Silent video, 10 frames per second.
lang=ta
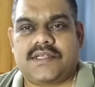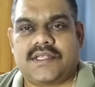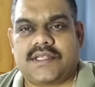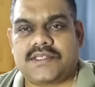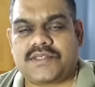
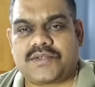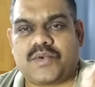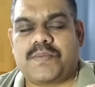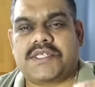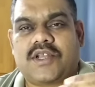அந்த
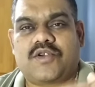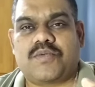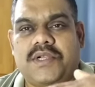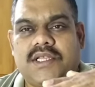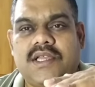ஸ்கூல் பசங்களை
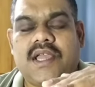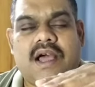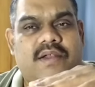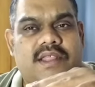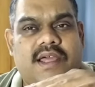கூப்பிட்டு
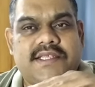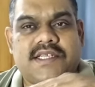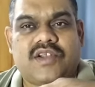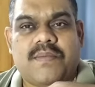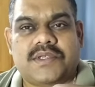அவர் அந்த
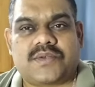அரசியல் டாபிக்